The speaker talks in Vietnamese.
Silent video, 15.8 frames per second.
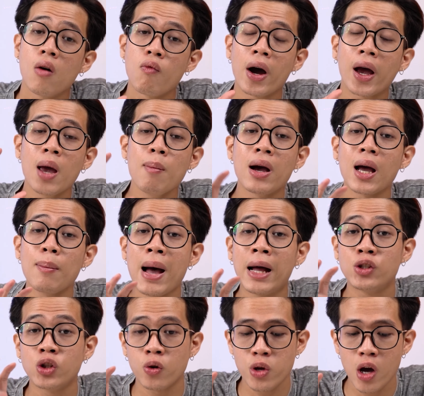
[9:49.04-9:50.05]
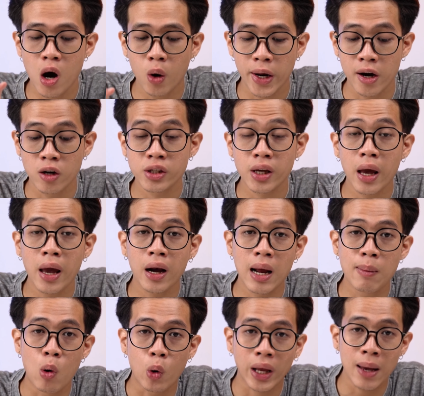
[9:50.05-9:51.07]
Và khi mà các bạn chọn vô thì nó sẽ hiện
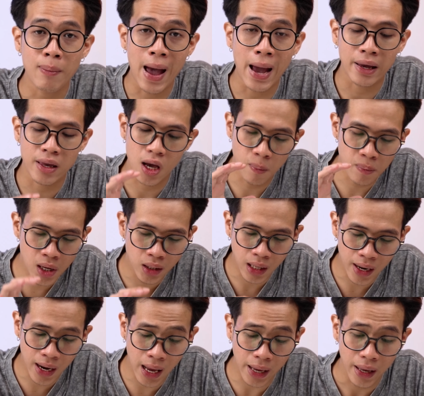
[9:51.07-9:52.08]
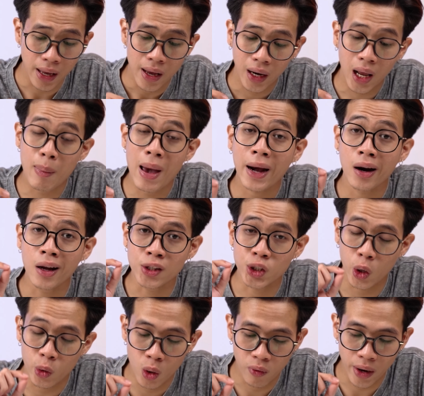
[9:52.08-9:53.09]
ra một cái bảng giống như thế này. Các bạn đừng
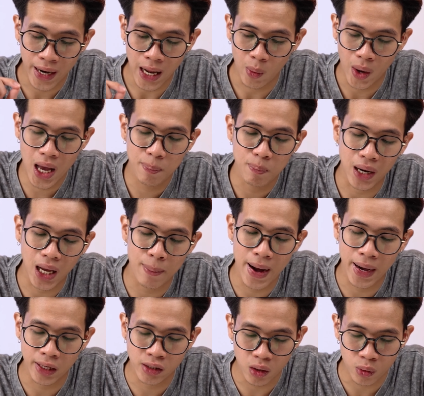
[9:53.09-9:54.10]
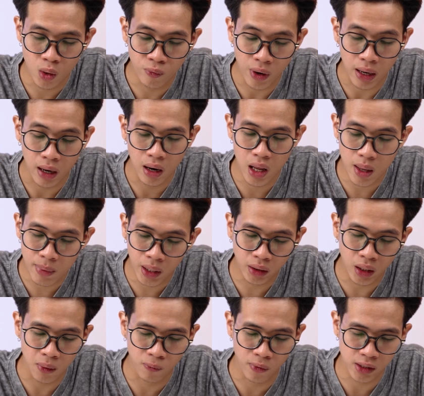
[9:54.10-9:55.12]
chọn vô phần nào hết mà các bạn hãy chọn vô phần
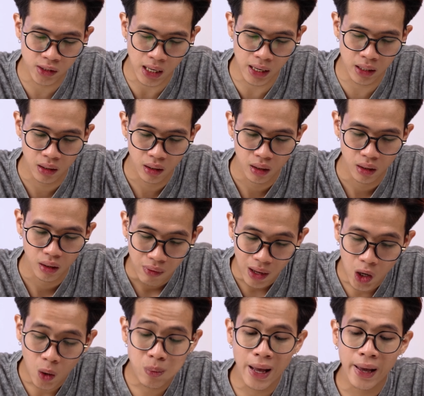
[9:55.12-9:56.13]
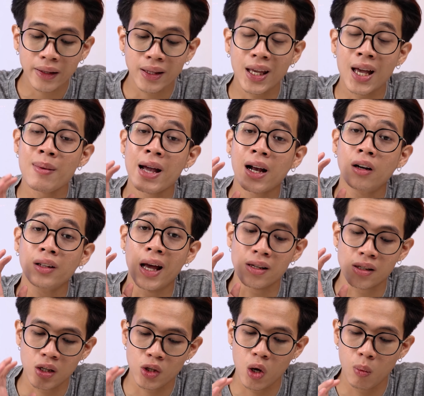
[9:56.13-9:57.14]
limited person. Và lúc này thì các bạn có thể
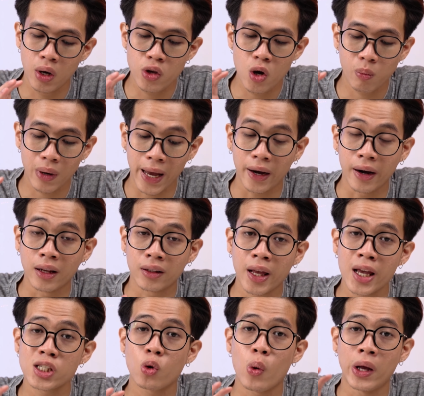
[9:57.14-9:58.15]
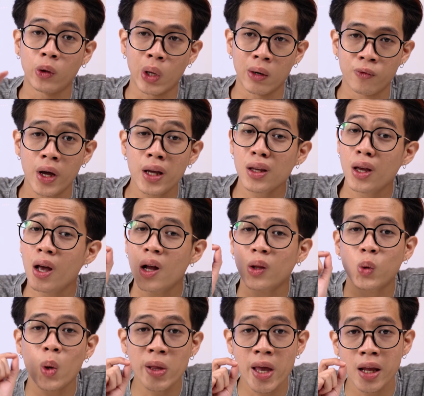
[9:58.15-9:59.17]
sử dụng ứng dụng này để test hoàn toàn free
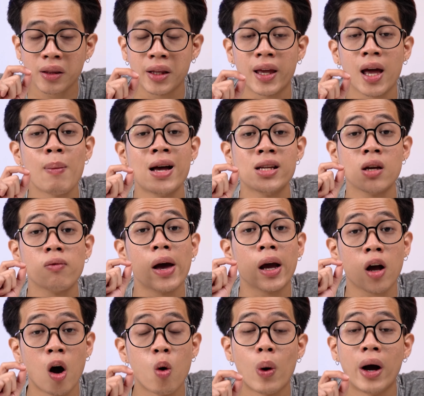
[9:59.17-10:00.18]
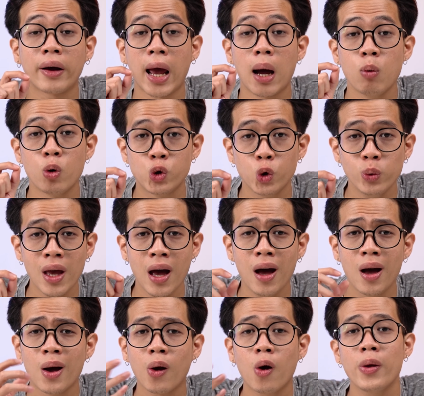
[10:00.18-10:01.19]
Tuy nhiên thì các bạn sẽ phải coi quảng cáo một chút nhé,
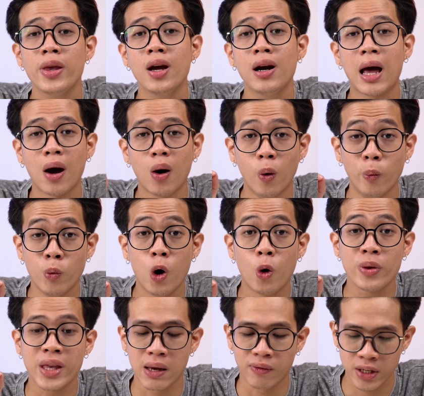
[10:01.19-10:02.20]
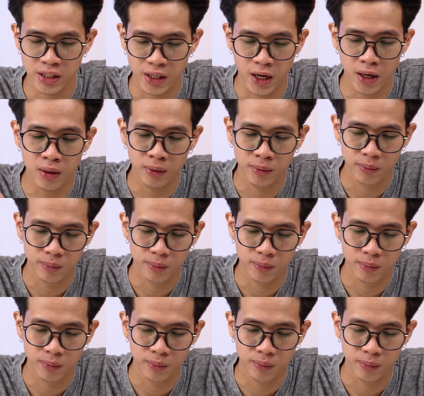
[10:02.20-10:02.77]
coi như là ủng hộ nhà phát triển.